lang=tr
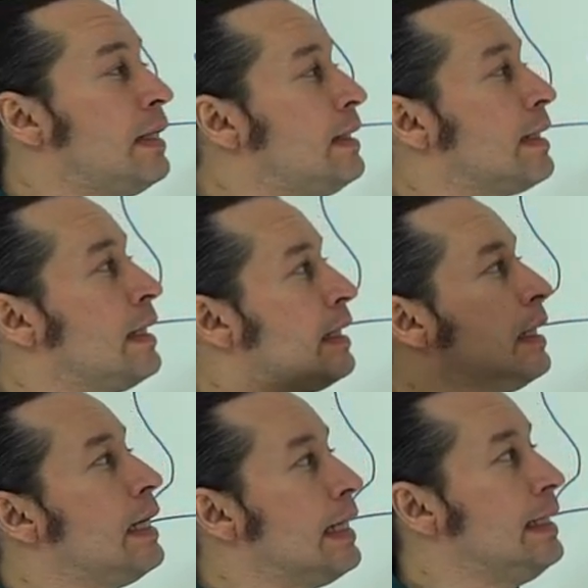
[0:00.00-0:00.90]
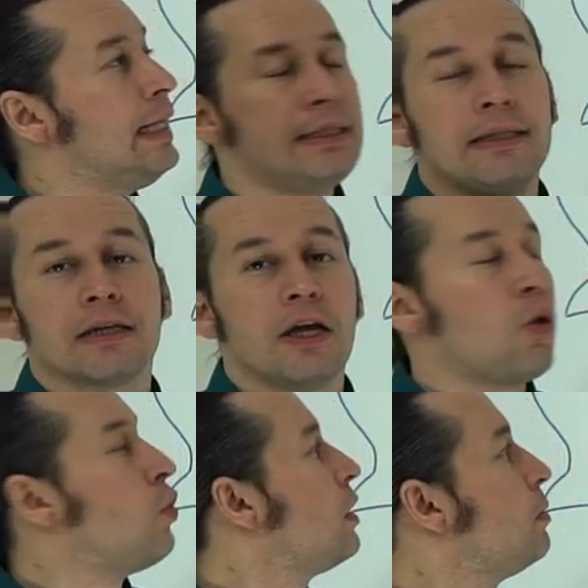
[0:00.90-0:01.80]
dedikleri nedir?
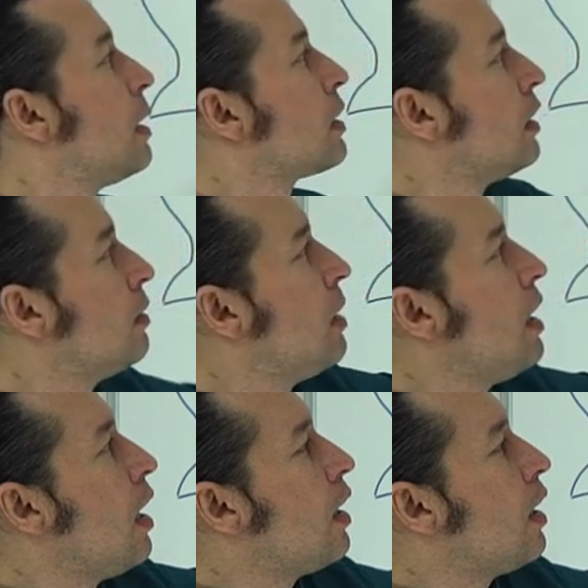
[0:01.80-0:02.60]
Ona bir bakalım.